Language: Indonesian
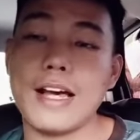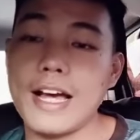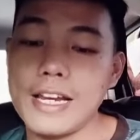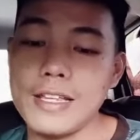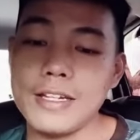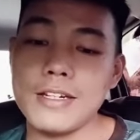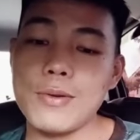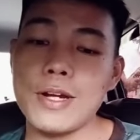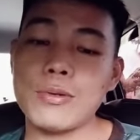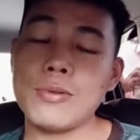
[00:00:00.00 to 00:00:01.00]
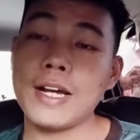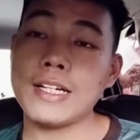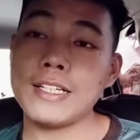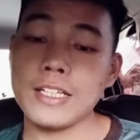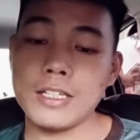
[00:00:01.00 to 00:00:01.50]
ahli Dewan
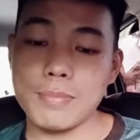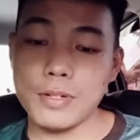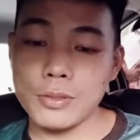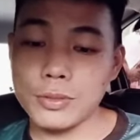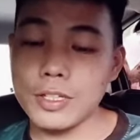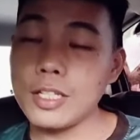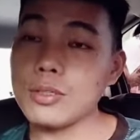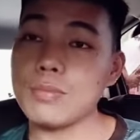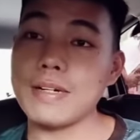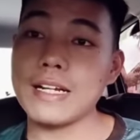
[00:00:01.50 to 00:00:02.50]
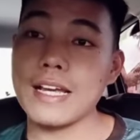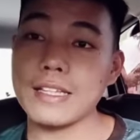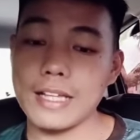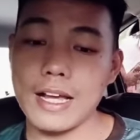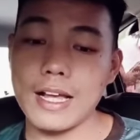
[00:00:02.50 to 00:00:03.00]
Undangan dari Bonut itu
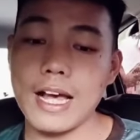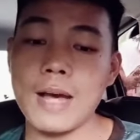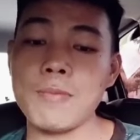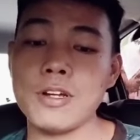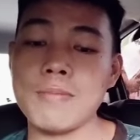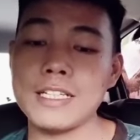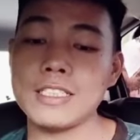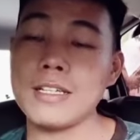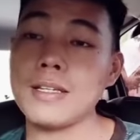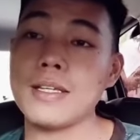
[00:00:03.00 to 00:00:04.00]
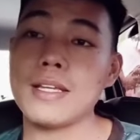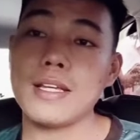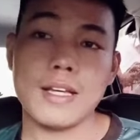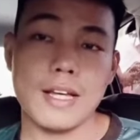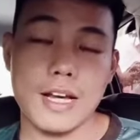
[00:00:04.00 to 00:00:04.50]
berkata AMNO masih
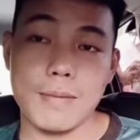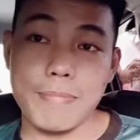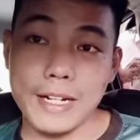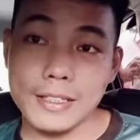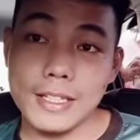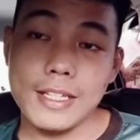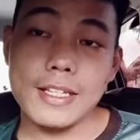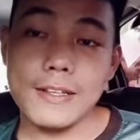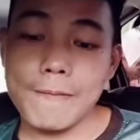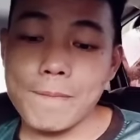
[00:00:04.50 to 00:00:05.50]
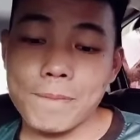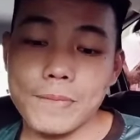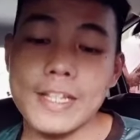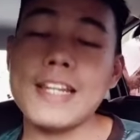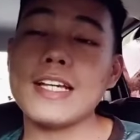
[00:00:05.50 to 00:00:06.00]
uh, parti
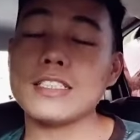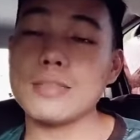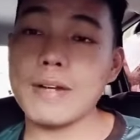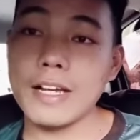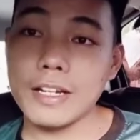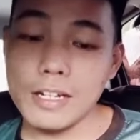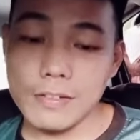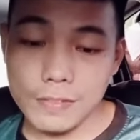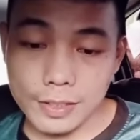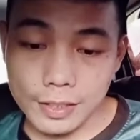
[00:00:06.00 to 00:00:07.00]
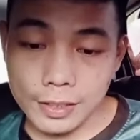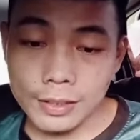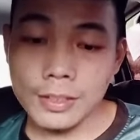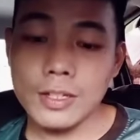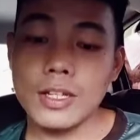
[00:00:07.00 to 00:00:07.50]
dilihat sebagai
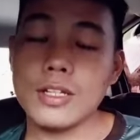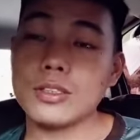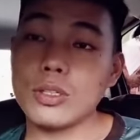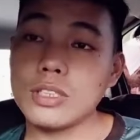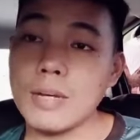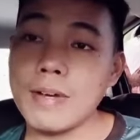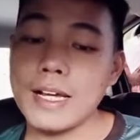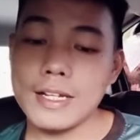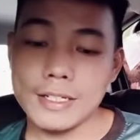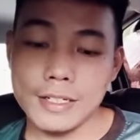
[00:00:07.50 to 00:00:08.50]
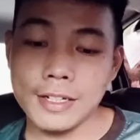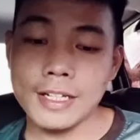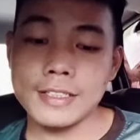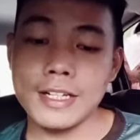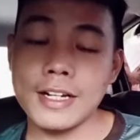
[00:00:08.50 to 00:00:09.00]
relevan, terutama
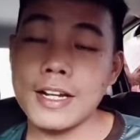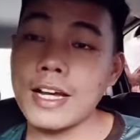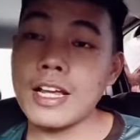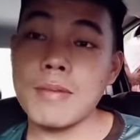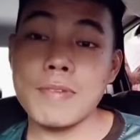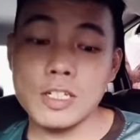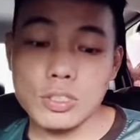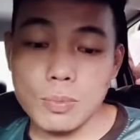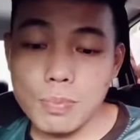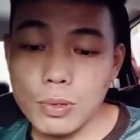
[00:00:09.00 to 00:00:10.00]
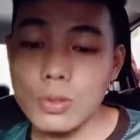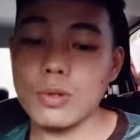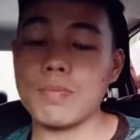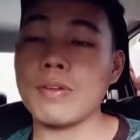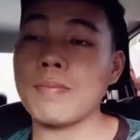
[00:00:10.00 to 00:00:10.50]
dengan jangkaan hampir 10
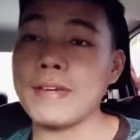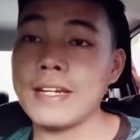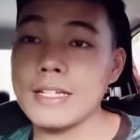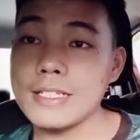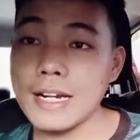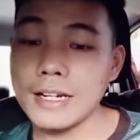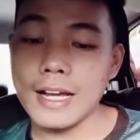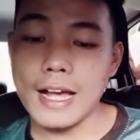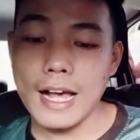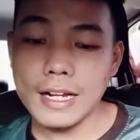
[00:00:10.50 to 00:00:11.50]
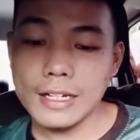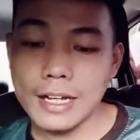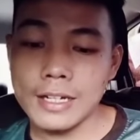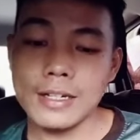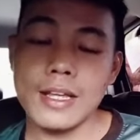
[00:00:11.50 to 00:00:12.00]
pemimpin dijangka
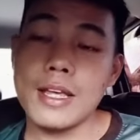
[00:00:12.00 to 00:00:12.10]
akan